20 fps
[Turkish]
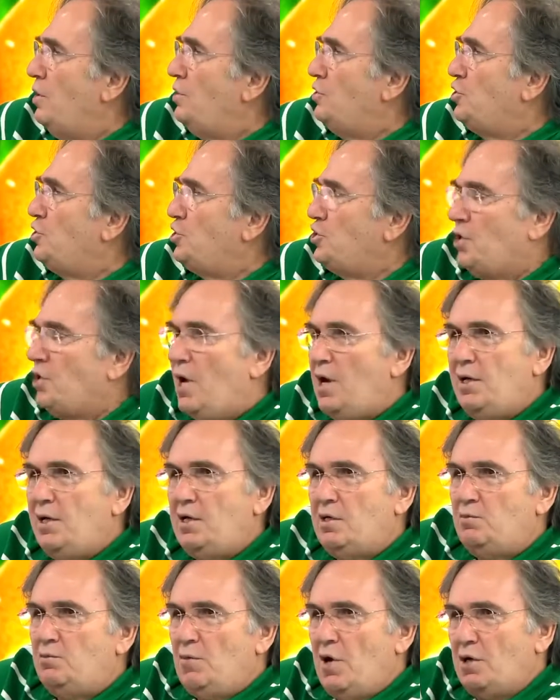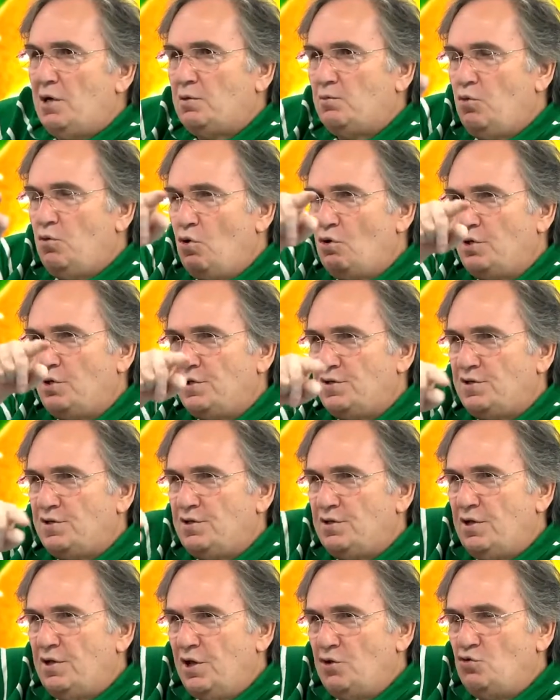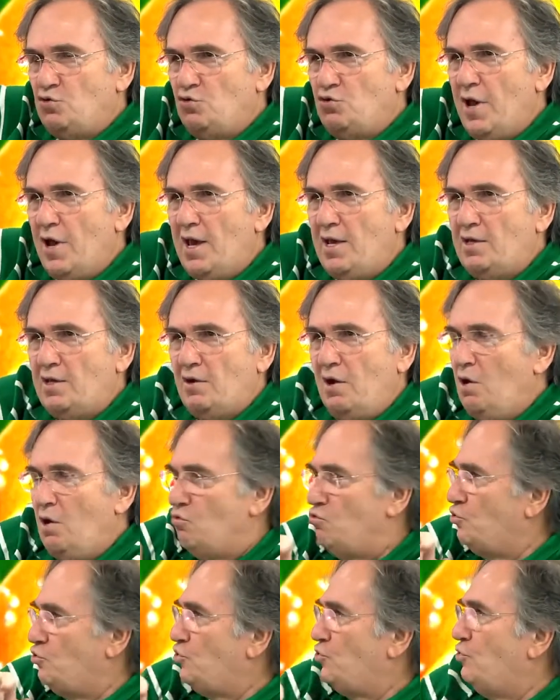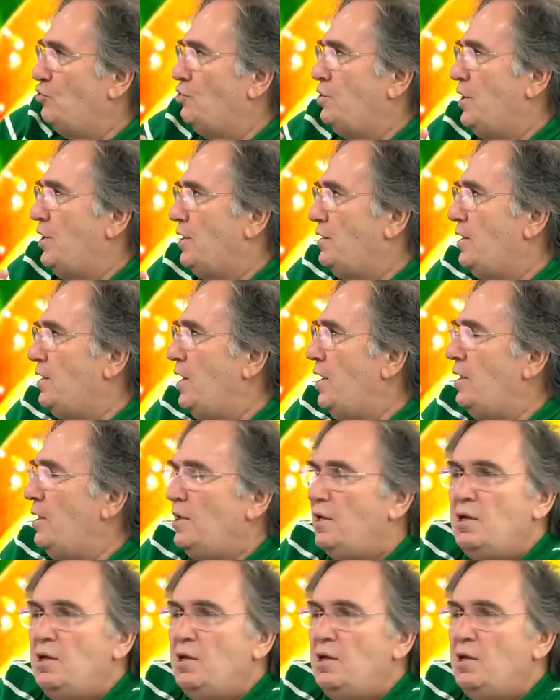Steiermark bölgesinde Güney Avusturya'da